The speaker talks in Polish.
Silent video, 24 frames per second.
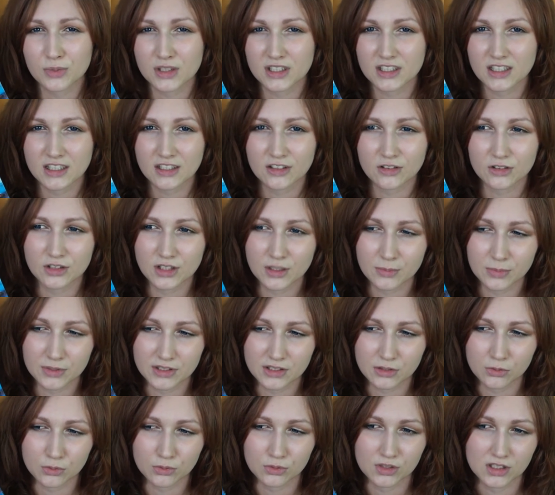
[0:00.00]
mi tego, nie
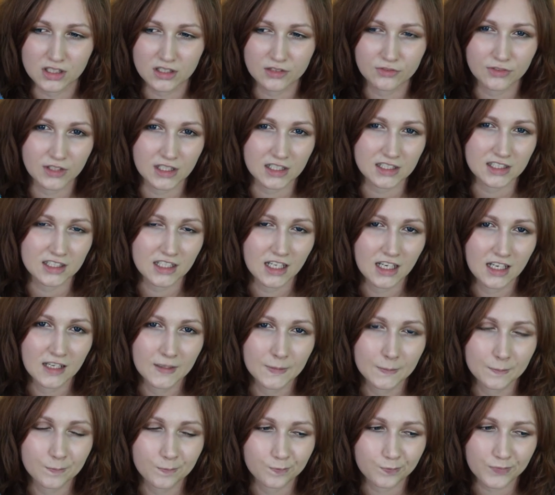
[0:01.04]
będę ukrywać
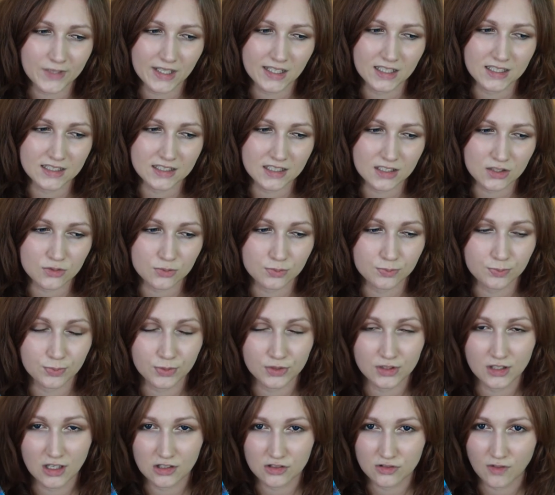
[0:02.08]
ale też
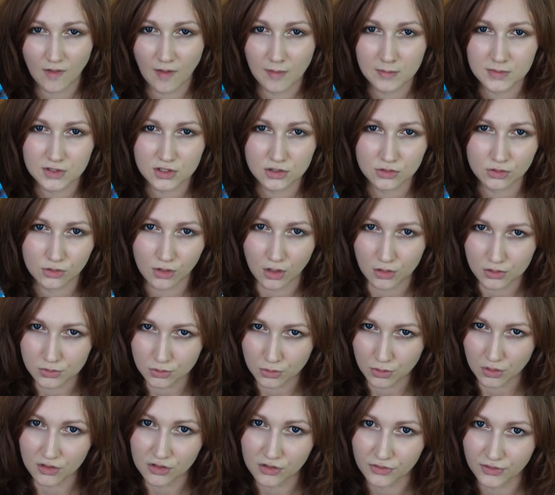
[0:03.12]
podejrzewam, że to
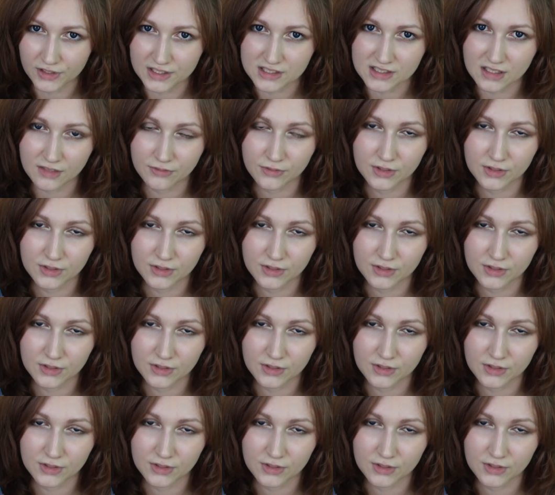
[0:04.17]
chodziło o kwestie